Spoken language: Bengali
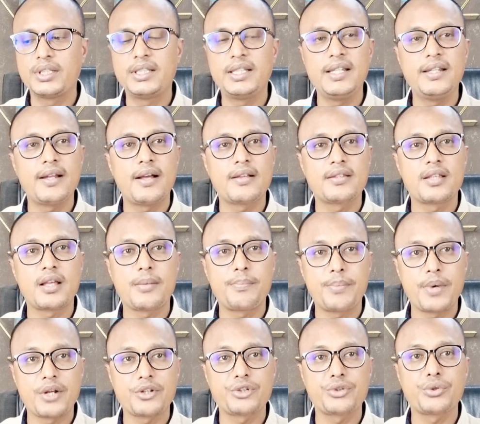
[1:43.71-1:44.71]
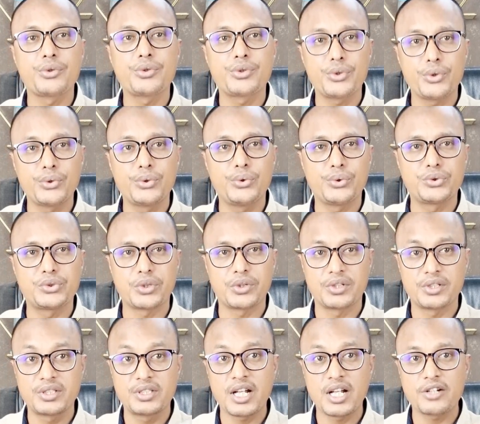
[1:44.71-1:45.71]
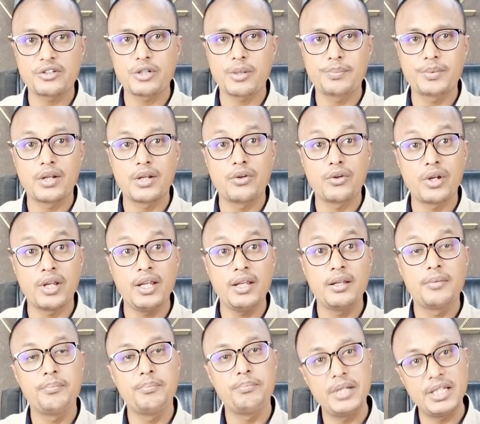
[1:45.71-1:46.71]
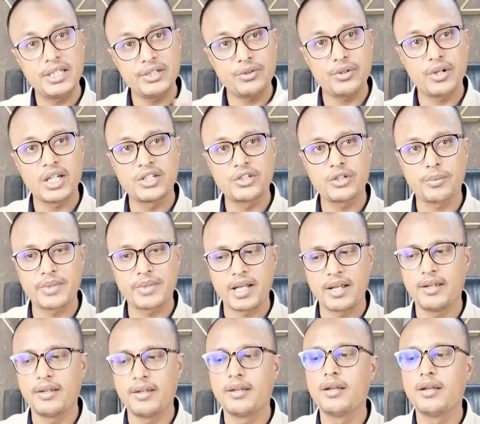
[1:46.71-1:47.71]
তিন হাজার পাঁচশো সত্তর জন চার সপ্তাহ নয় বেশ কয়েক সপ্তাহে